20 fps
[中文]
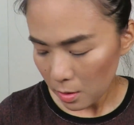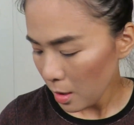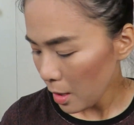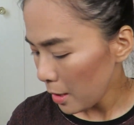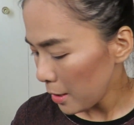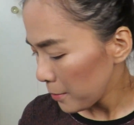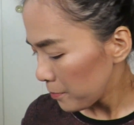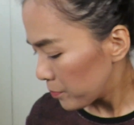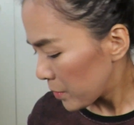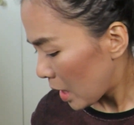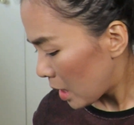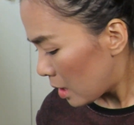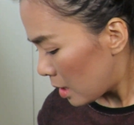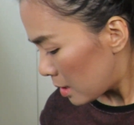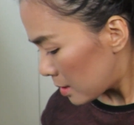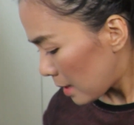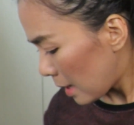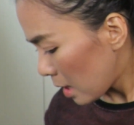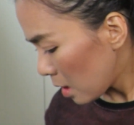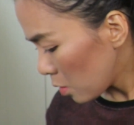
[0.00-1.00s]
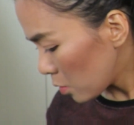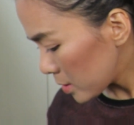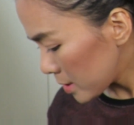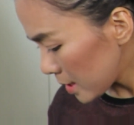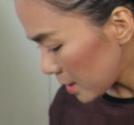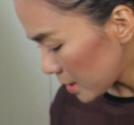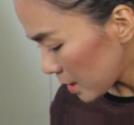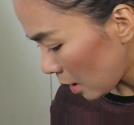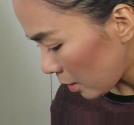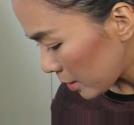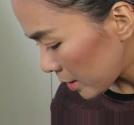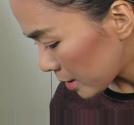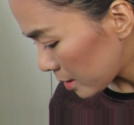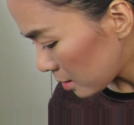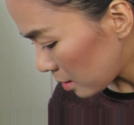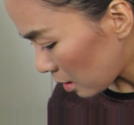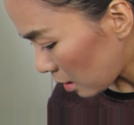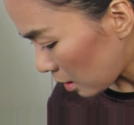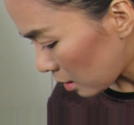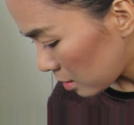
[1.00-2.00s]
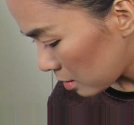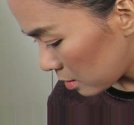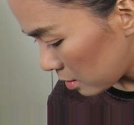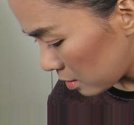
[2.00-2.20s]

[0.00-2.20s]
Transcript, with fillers: 哎，然后我先找一个